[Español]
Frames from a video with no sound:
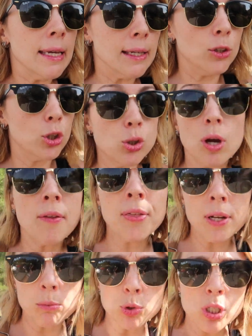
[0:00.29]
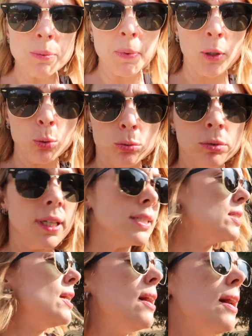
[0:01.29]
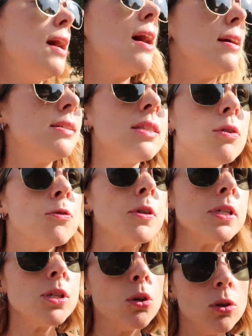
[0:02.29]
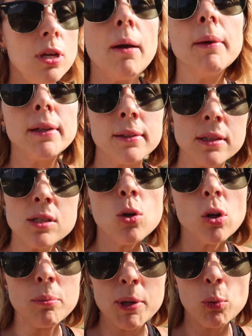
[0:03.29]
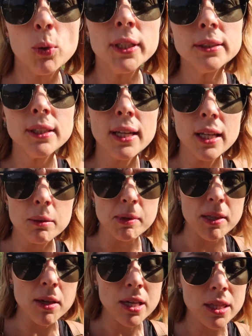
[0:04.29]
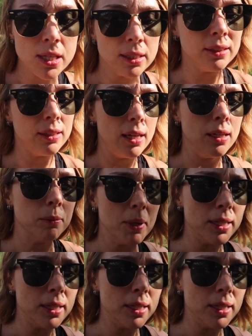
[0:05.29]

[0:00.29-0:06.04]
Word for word: Entonces tengo que hacerle muchas preguntas a, este fisio y a ver qué es lo que me cuenta y qué me dicen y tal,